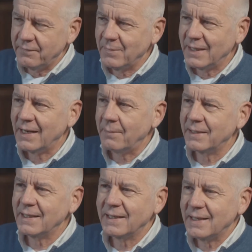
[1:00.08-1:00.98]
Wenn man dann aber
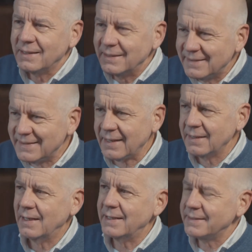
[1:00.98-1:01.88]
den Gedanken
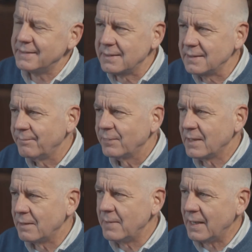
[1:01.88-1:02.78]
sacken lässt,
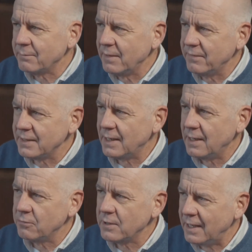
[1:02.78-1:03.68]
dann merkt man, welche
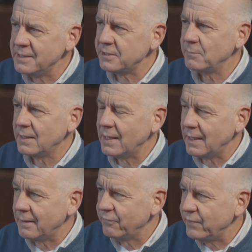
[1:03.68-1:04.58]
Arroganz man
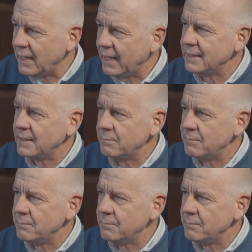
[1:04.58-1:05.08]
vielleicht